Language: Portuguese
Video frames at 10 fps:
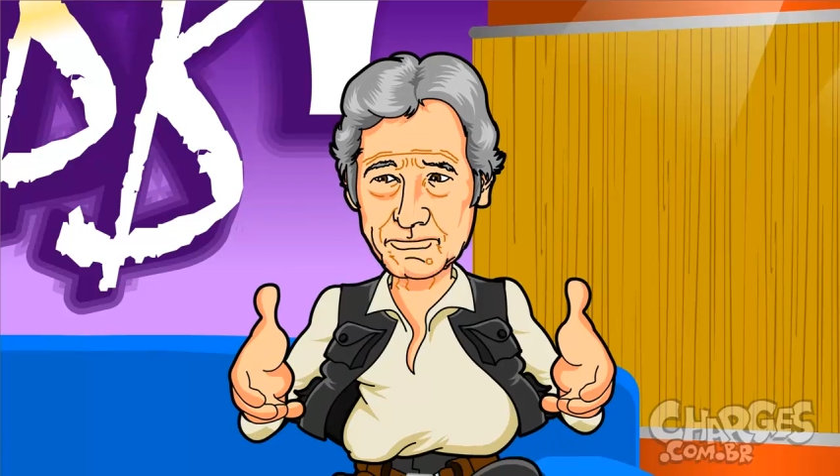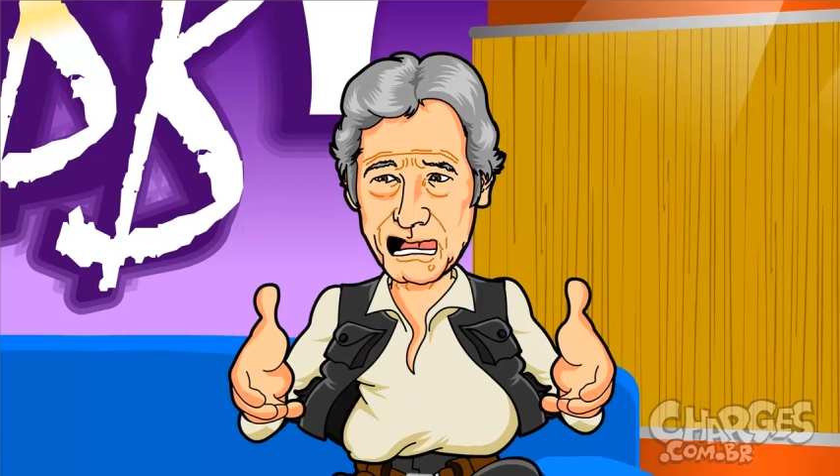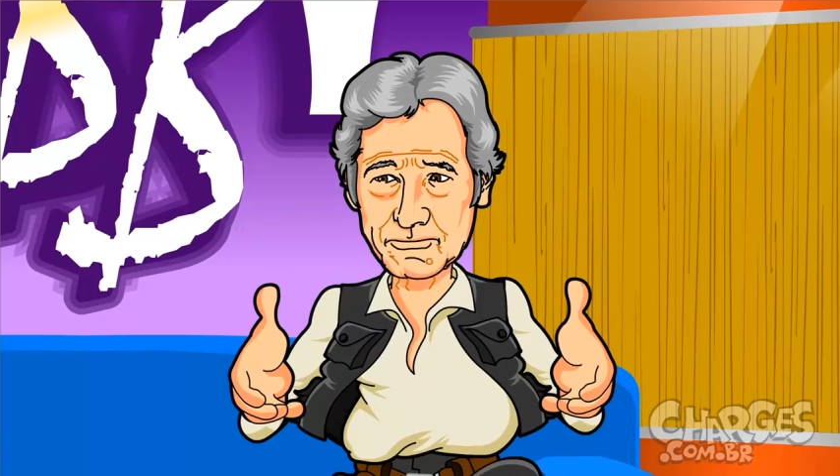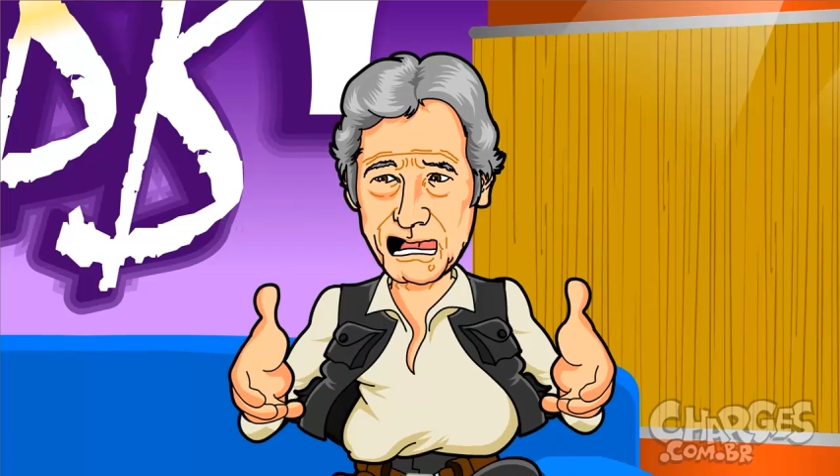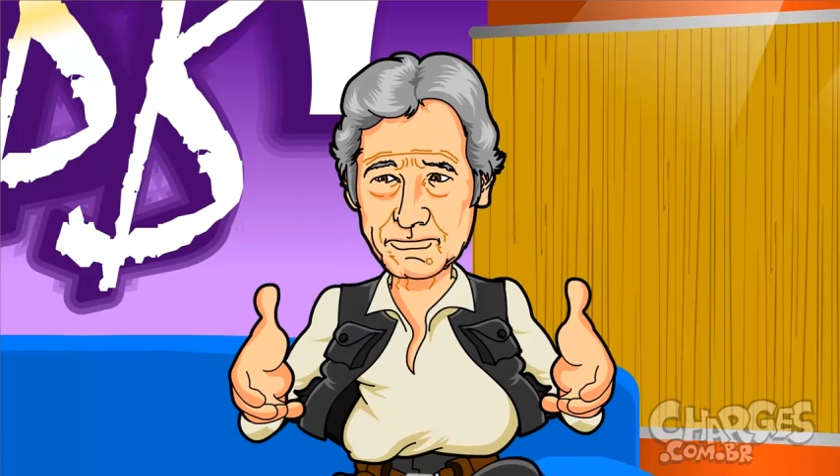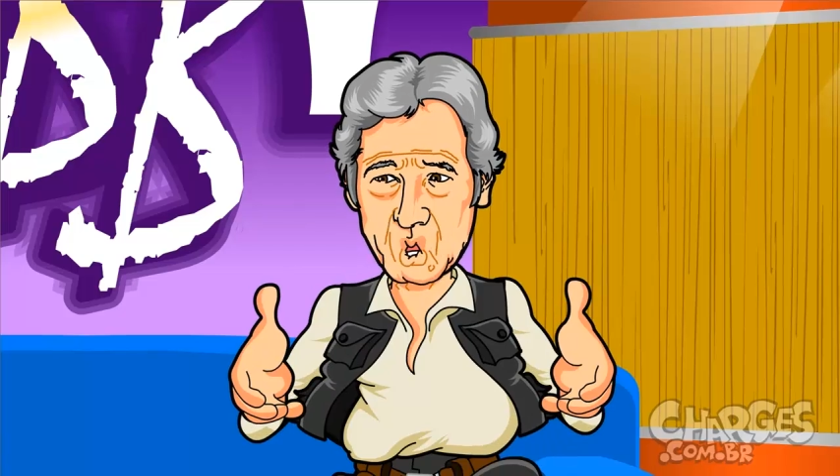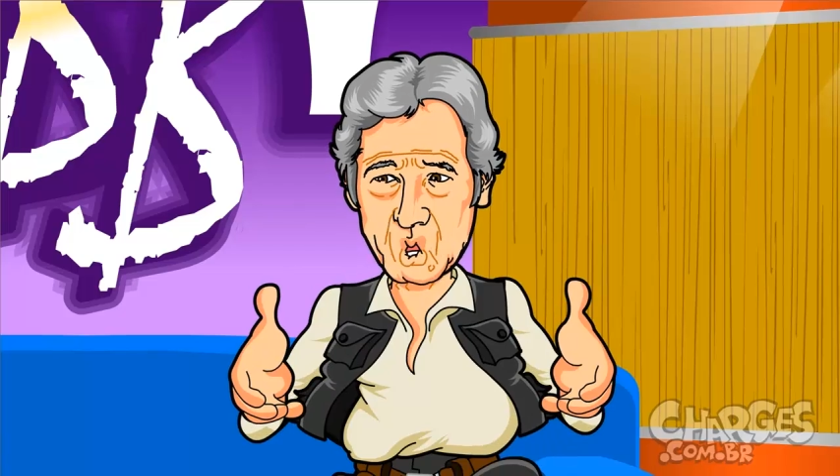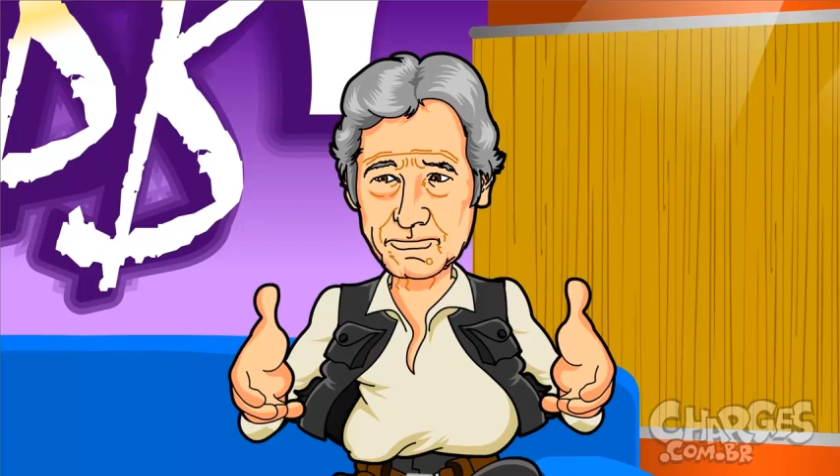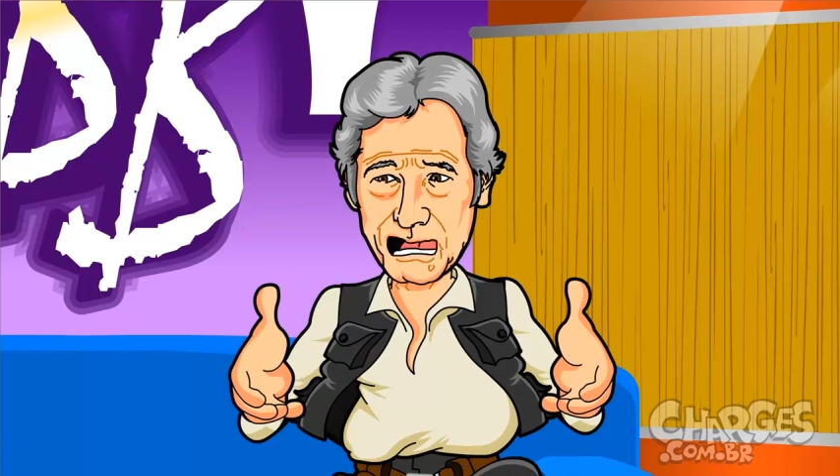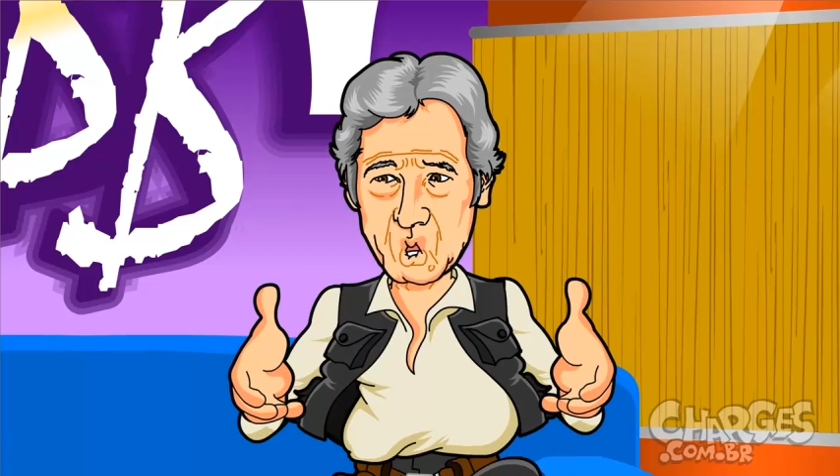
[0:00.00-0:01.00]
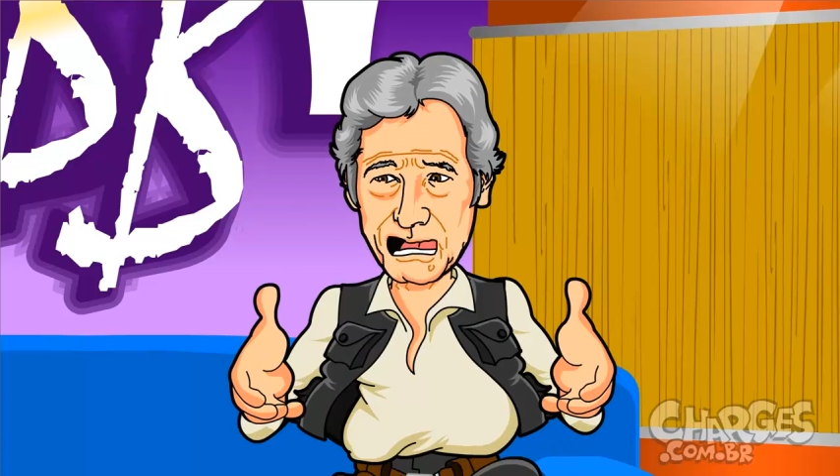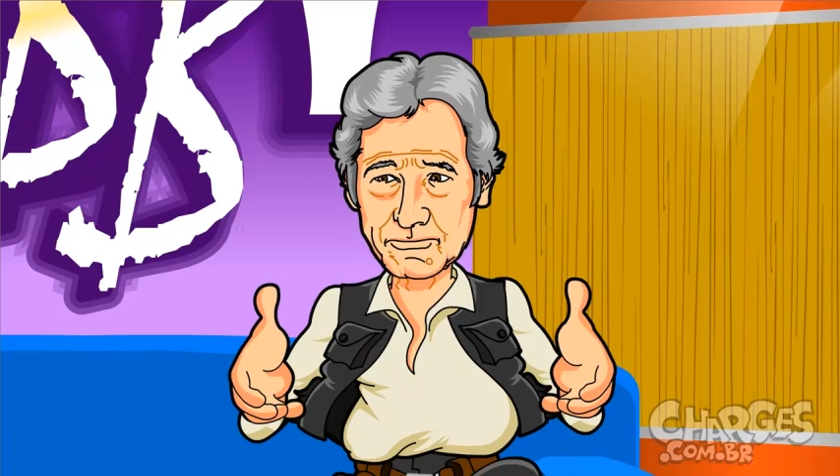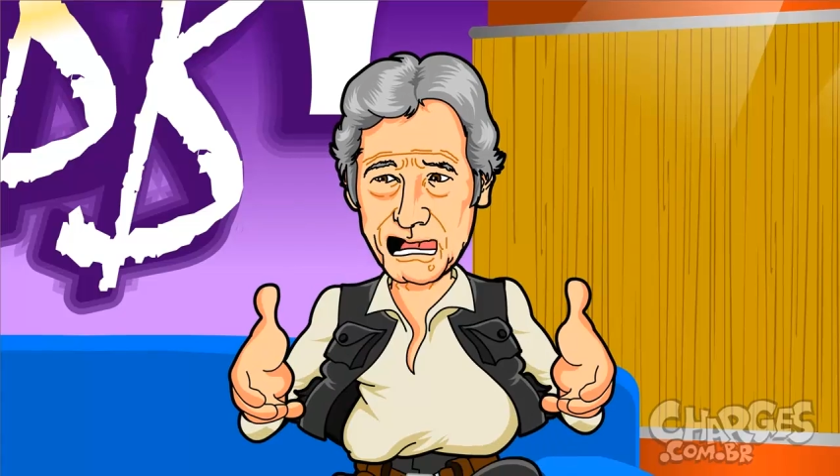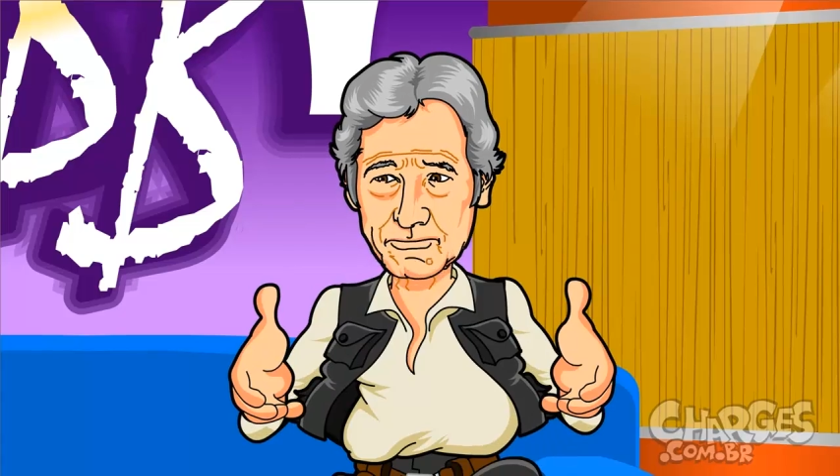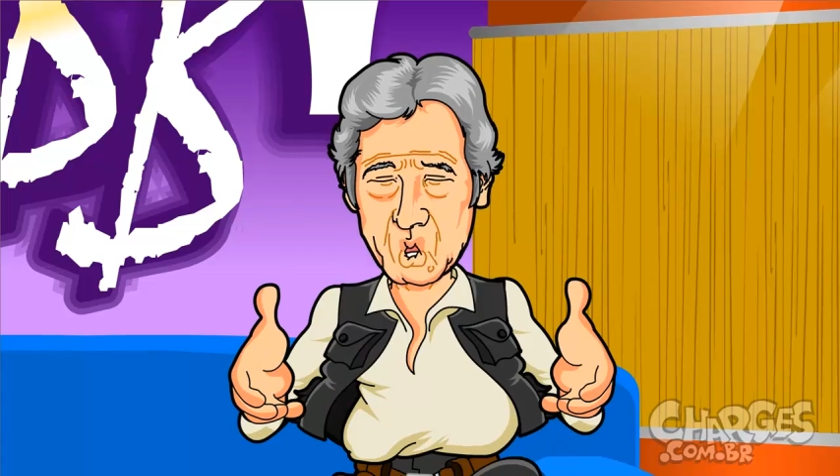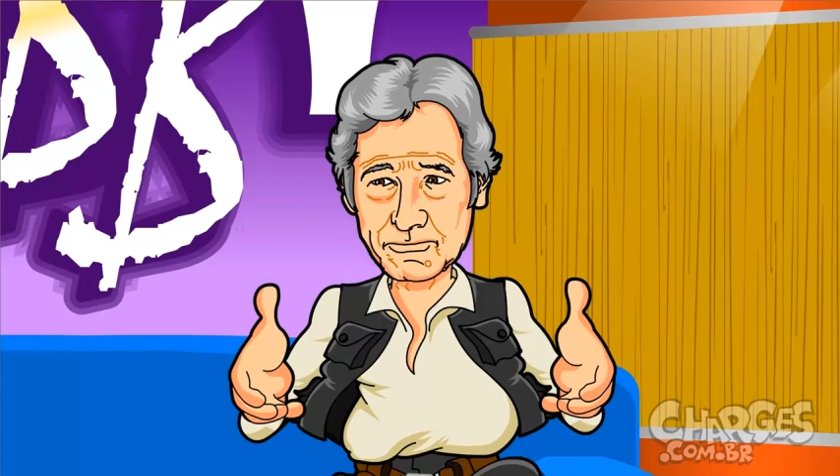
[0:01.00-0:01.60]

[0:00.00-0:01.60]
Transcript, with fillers: vou ter que ver os filmes de